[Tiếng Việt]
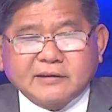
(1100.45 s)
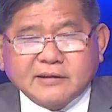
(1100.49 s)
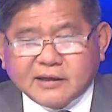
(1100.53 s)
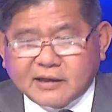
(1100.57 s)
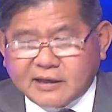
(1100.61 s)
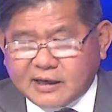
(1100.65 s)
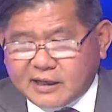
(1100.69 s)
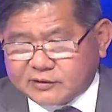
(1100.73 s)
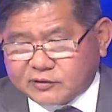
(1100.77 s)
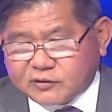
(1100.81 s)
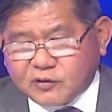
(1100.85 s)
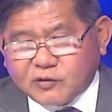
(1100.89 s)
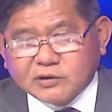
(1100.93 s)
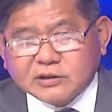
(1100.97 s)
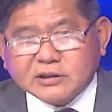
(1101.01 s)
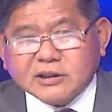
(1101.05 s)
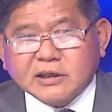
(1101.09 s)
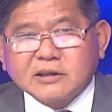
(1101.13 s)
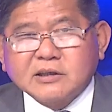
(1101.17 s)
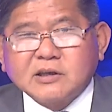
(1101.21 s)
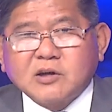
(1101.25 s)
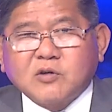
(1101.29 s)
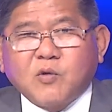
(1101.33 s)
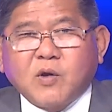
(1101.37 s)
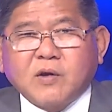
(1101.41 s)
tức là tôi sẽ
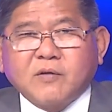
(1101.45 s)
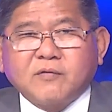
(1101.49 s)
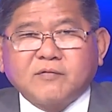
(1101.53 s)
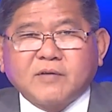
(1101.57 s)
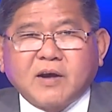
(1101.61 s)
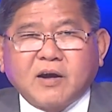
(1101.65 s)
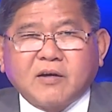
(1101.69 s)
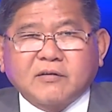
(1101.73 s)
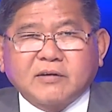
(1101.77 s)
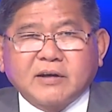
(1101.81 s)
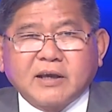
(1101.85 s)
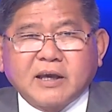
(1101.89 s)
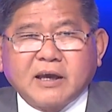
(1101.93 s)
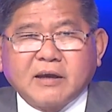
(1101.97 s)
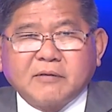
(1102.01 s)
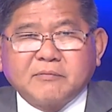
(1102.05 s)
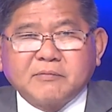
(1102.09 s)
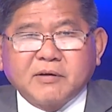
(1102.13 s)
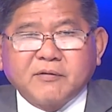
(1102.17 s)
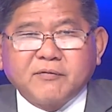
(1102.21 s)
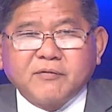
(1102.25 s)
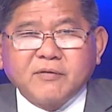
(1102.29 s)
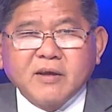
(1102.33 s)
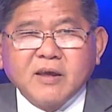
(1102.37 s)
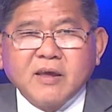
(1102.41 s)
đưa quân vào để
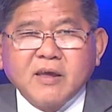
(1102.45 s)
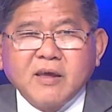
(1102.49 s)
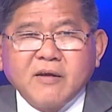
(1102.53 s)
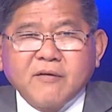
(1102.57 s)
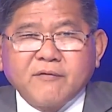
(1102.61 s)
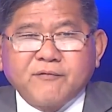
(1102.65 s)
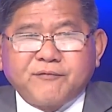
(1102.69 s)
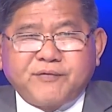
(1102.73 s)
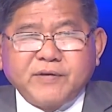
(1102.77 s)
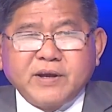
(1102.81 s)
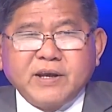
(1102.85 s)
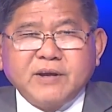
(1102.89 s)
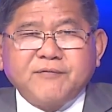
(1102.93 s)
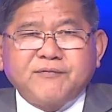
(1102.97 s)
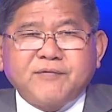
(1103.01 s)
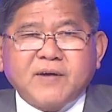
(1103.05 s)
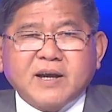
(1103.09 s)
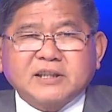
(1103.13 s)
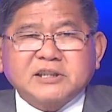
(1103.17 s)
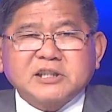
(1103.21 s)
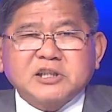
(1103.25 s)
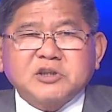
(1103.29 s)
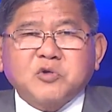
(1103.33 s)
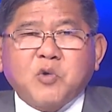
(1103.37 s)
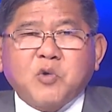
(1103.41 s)
mà phi phát xít